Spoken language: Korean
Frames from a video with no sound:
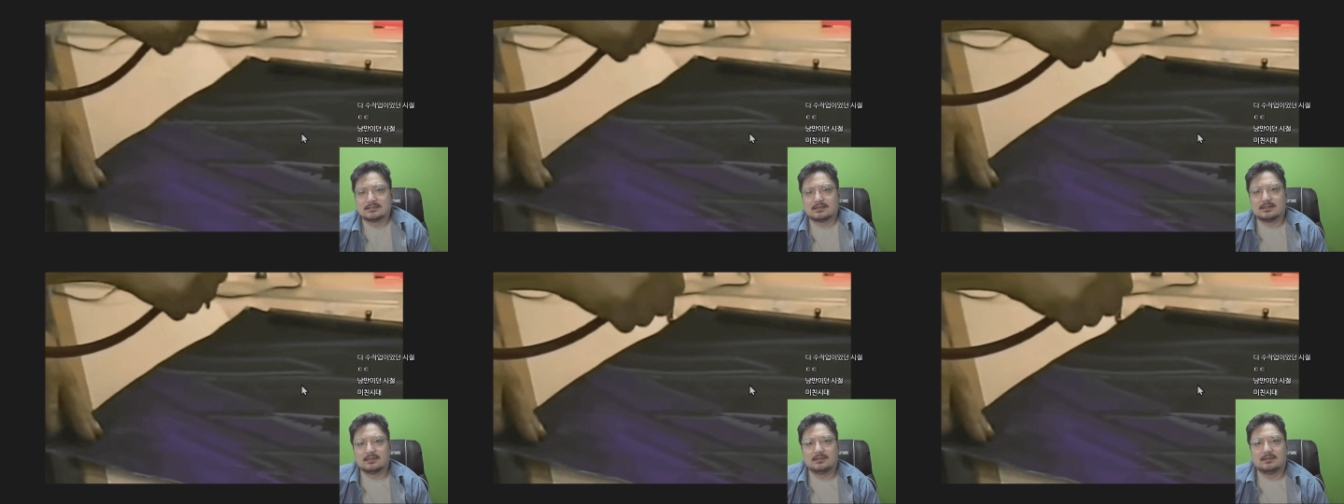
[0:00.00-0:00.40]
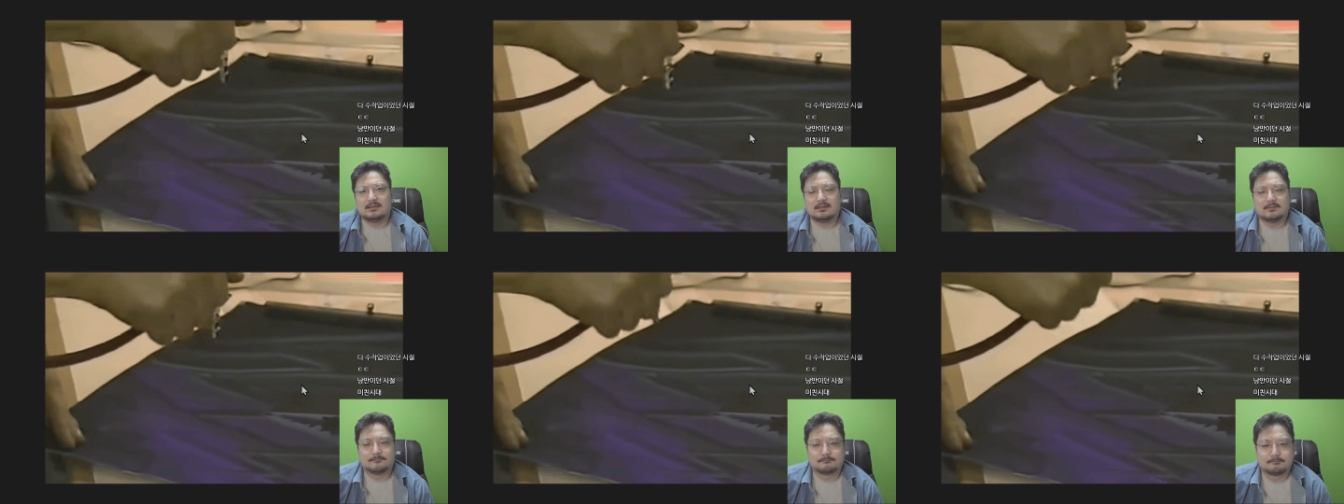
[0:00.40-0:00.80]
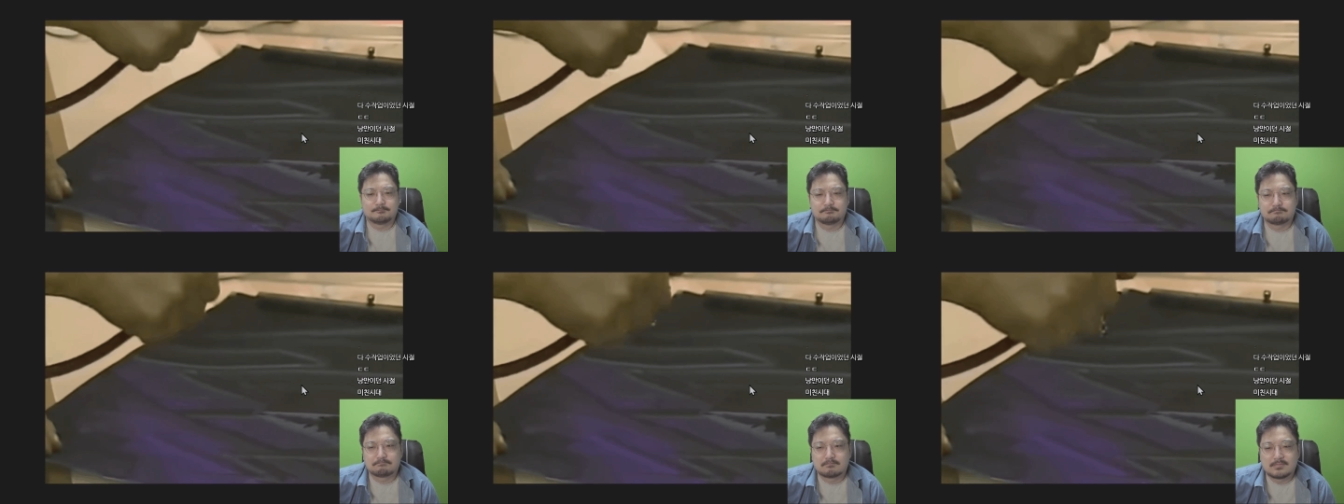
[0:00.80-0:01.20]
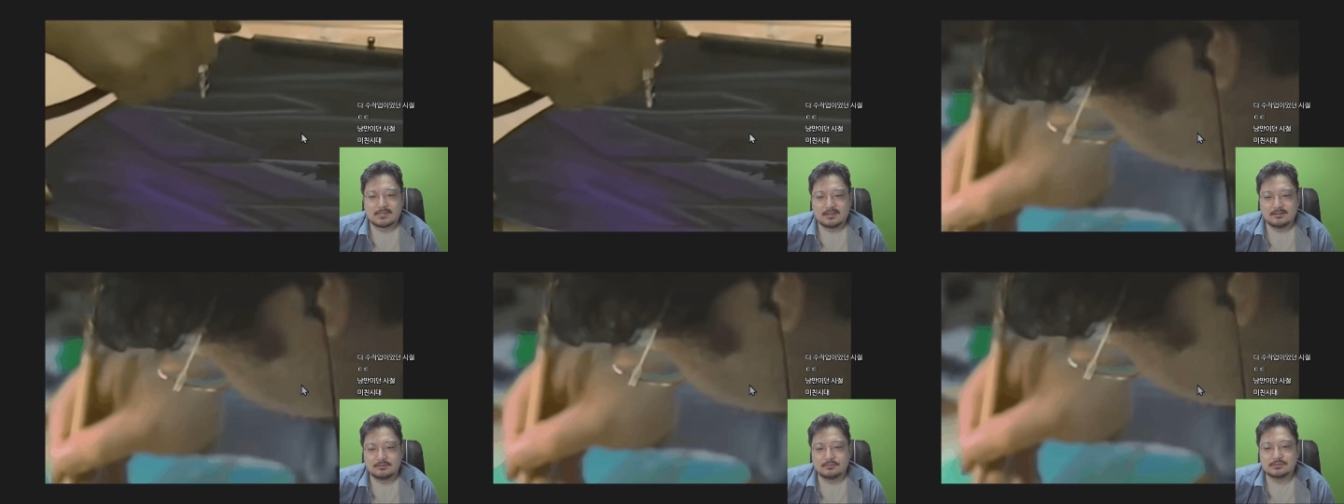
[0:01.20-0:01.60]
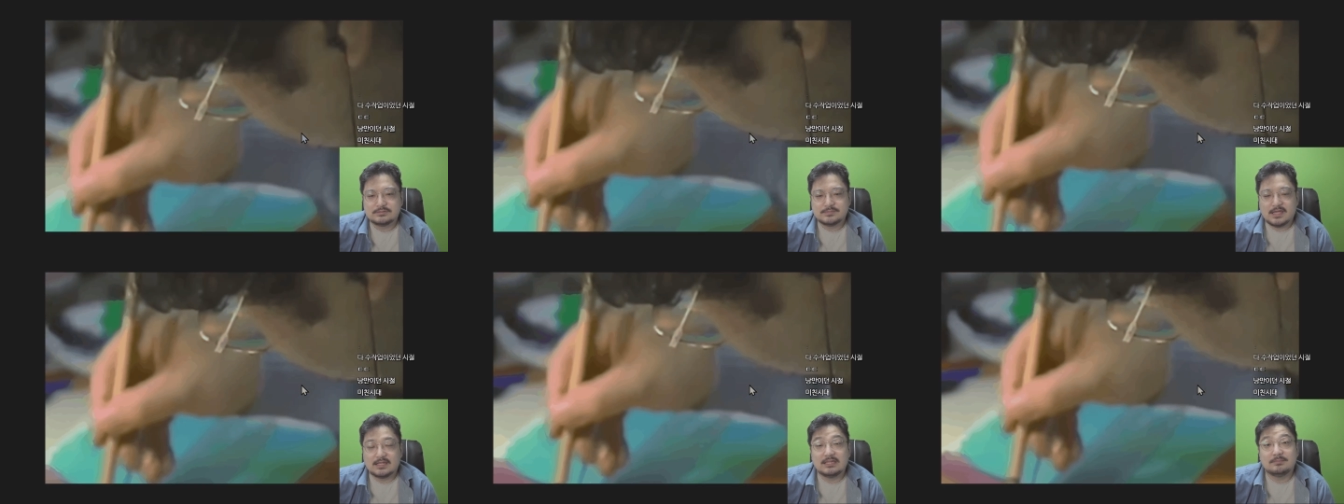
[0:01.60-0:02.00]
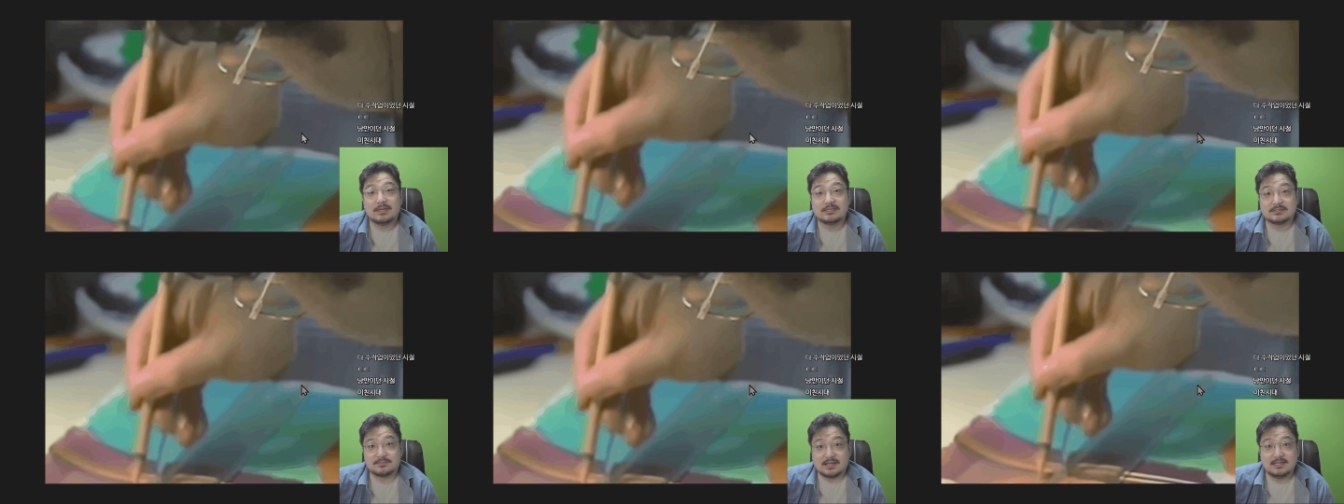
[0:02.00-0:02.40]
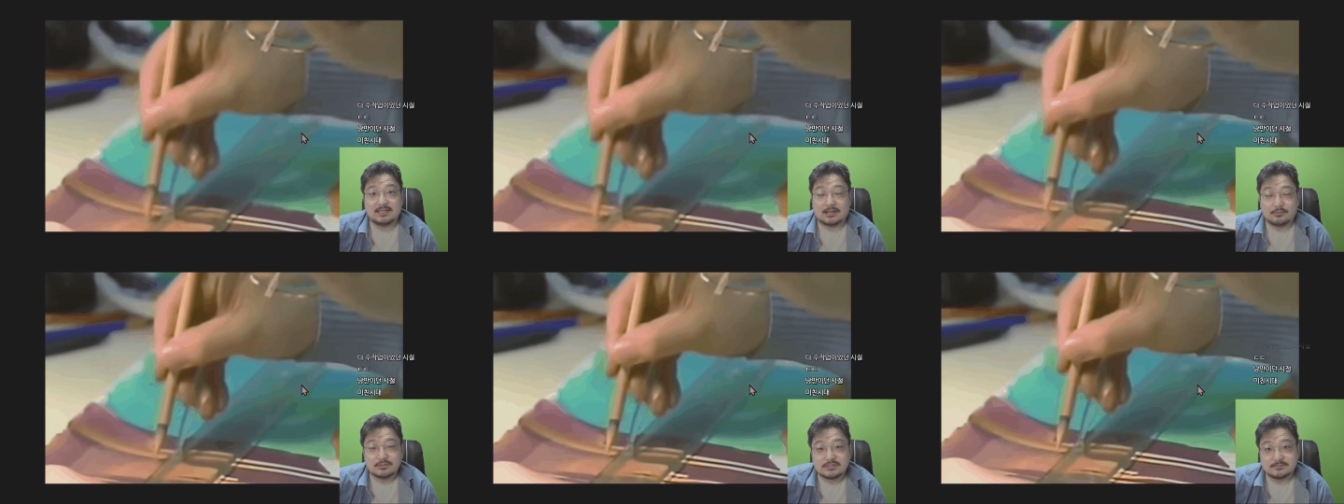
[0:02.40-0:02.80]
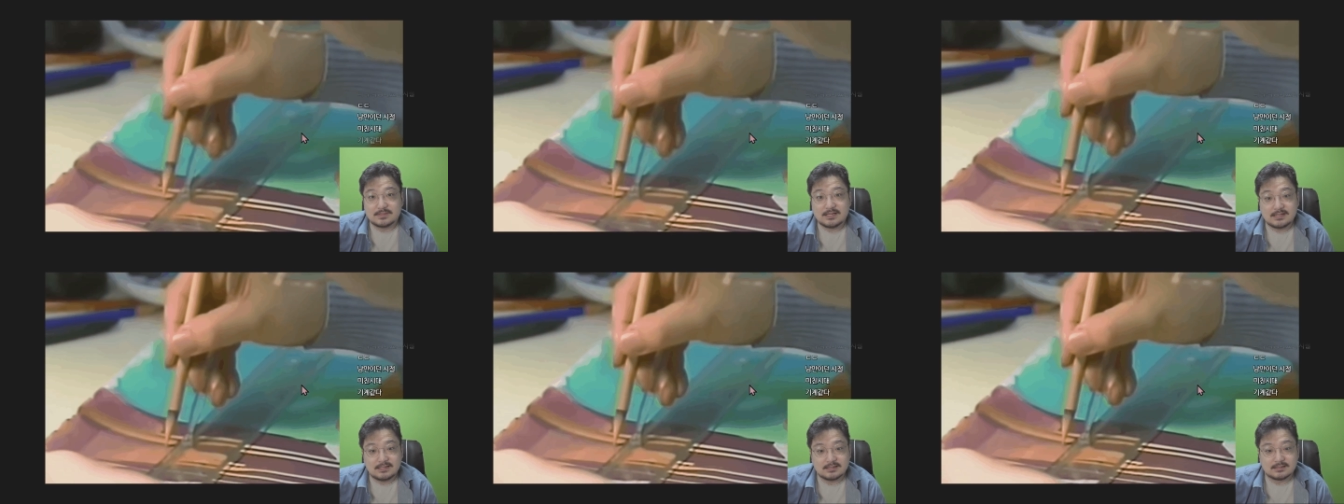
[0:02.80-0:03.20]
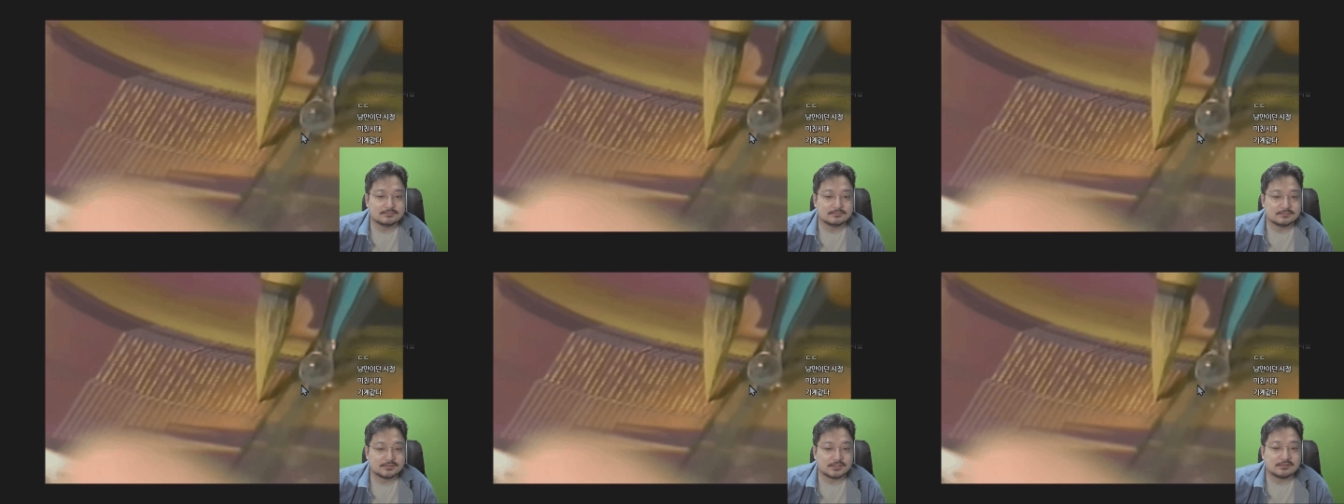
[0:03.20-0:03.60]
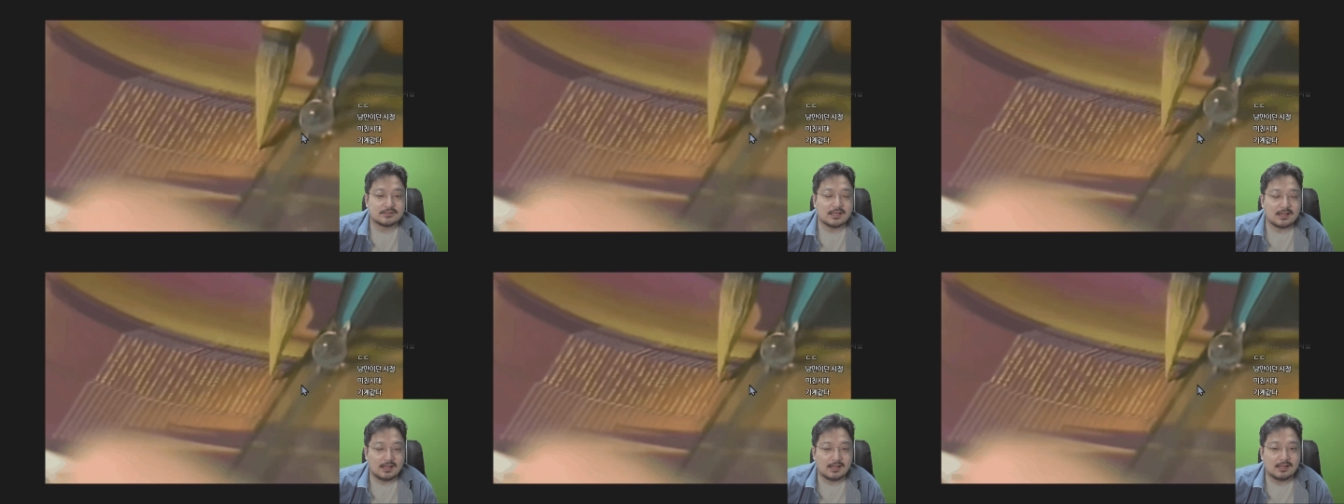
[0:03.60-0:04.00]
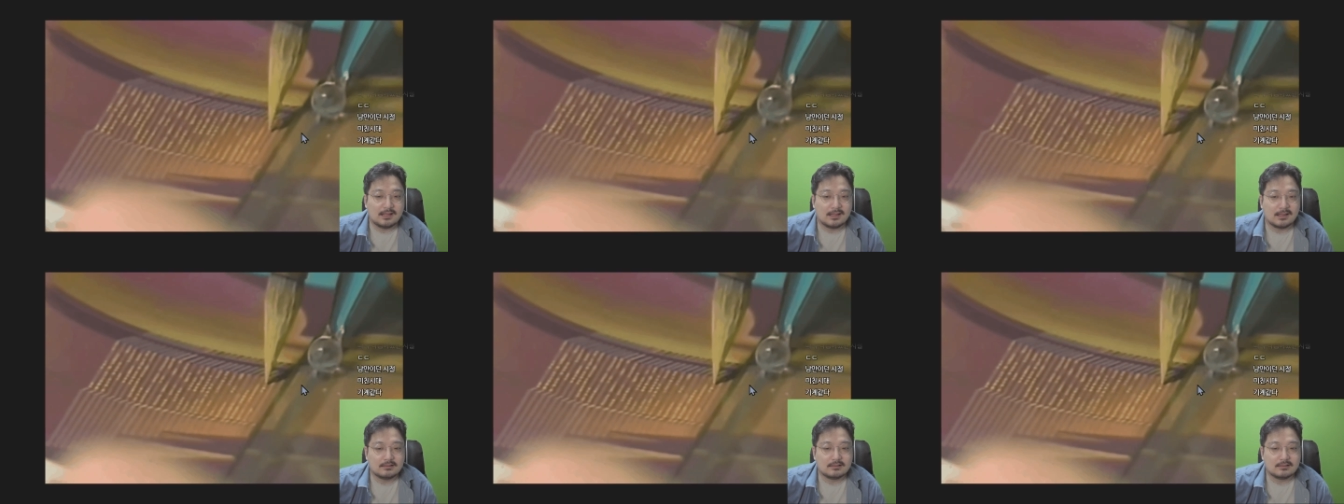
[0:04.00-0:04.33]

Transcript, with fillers: 그러니까 이 요즘에 애니메이션 많이 나오지만 저 때가